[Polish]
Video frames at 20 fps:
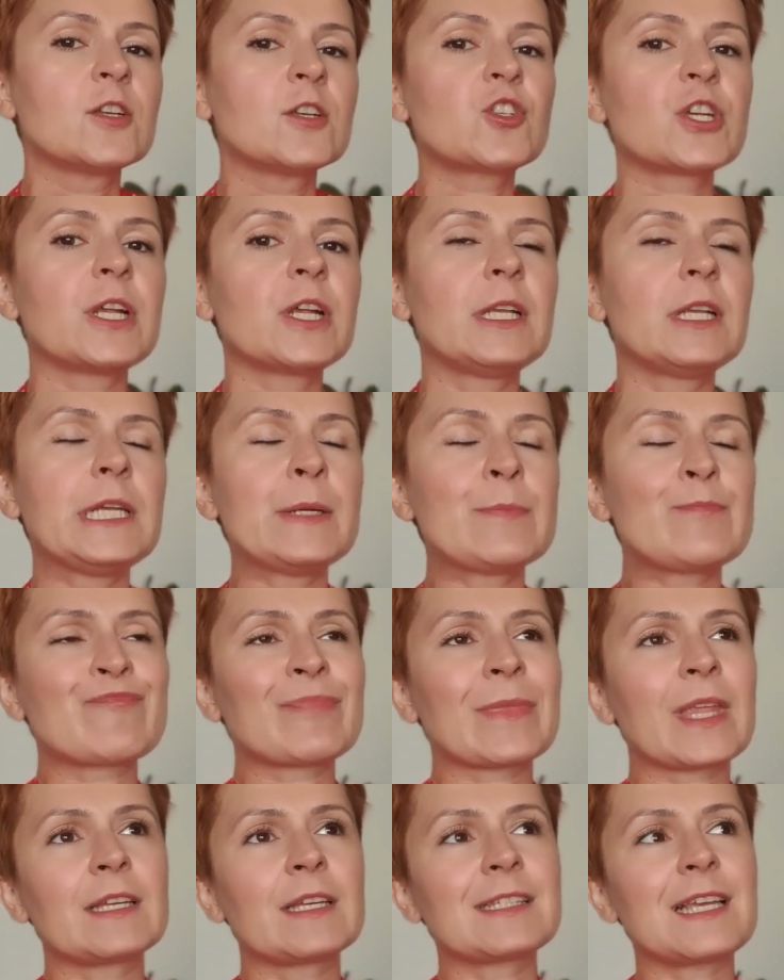czyli
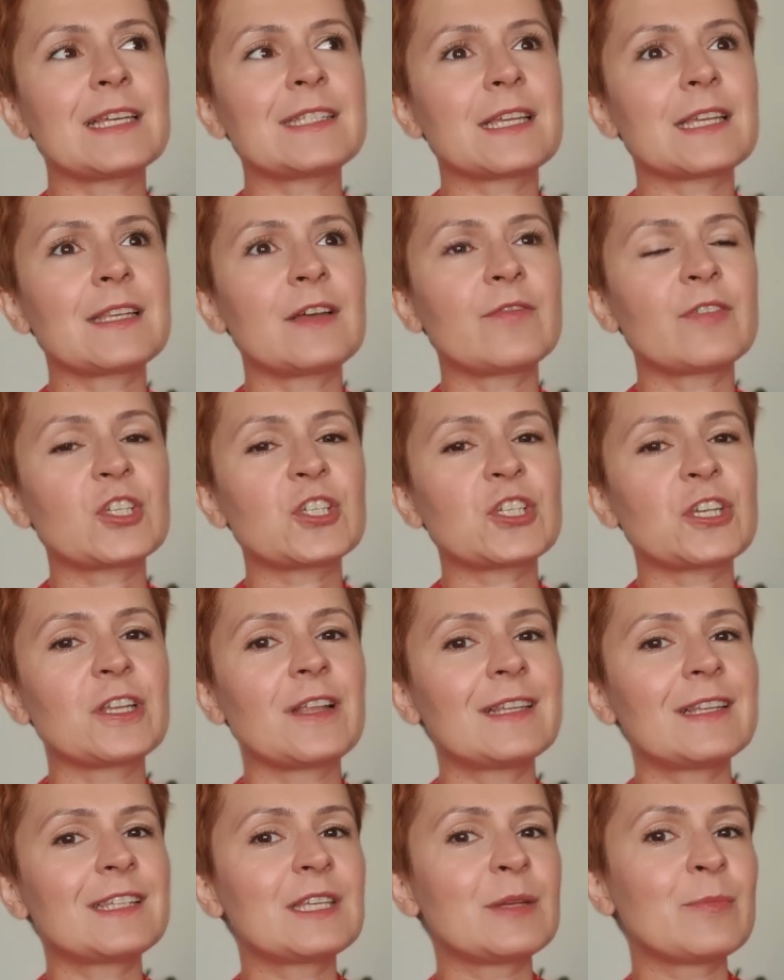mm, zastanawiasz się
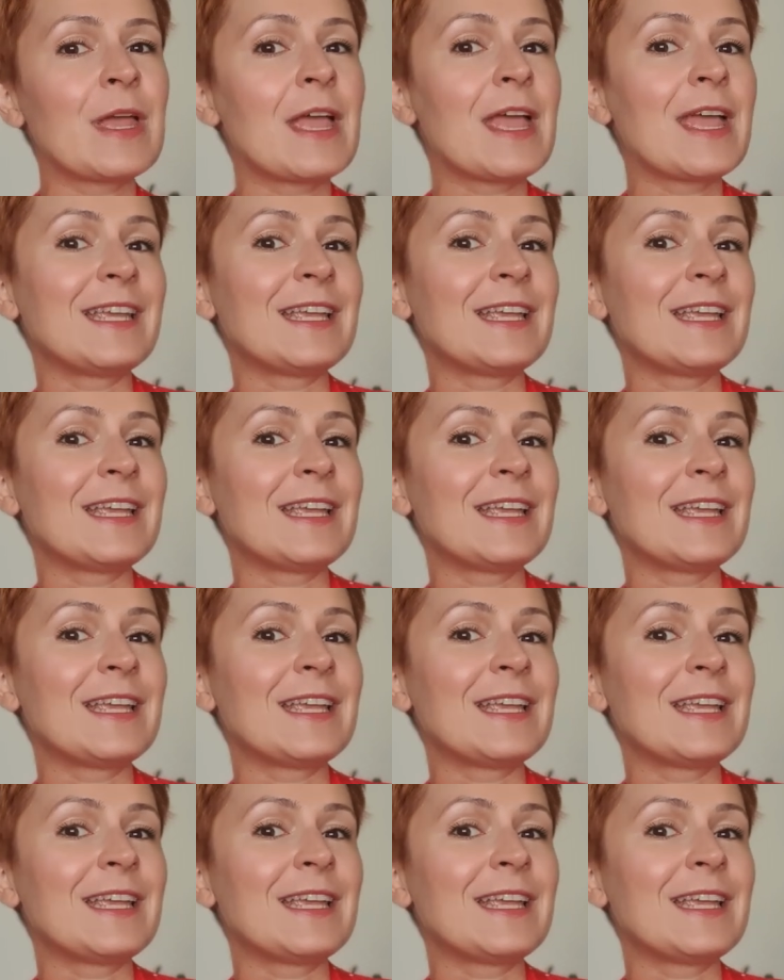nad tym,